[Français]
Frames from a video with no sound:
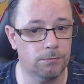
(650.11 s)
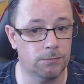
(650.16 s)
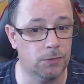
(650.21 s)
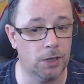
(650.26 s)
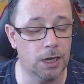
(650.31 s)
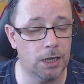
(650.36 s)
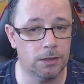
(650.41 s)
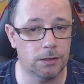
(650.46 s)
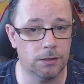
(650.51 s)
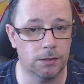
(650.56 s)

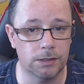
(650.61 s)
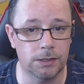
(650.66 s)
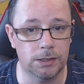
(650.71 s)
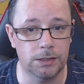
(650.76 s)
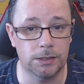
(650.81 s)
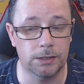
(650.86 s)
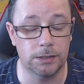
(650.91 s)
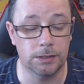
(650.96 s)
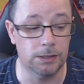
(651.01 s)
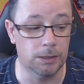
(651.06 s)
Voilà,
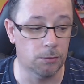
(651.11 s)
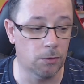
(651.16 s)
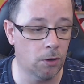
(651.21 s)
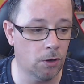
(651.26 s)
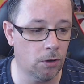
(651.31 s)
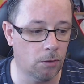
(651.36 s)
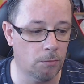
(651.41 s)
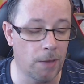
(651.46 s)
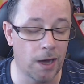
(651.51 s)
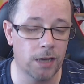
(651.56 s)
et des
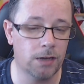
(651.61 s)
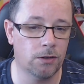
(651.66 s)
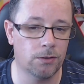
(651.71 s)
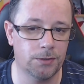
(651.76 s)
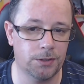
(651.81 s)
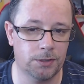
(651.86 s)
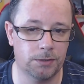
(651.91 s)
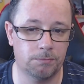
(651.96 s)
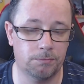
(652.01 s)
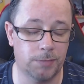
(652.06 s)
morts
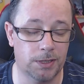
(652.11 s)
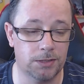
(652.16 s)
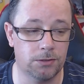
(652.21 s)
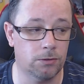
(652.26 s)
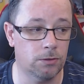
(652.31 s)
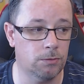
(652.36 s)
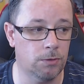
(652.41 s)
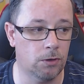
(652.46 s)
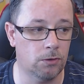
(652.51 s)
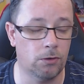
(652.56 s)
marquantes, parce
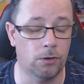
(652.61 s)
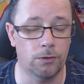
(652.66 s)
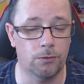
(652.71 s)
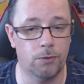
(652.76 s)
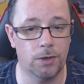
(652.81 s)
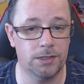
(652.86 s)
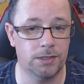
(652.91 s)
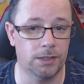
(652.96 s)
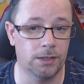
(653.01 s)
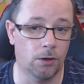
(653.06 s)
que, encore une
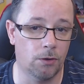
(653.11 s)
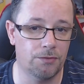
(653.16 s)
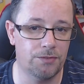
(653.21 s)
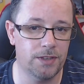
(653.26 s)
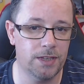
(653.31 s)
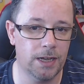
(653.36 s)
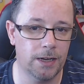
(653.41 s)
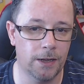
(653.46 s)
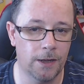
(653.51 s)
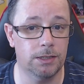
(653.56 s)
fois, c'est le grand
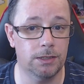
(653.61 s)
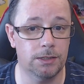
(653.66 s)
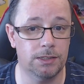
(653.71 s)
final.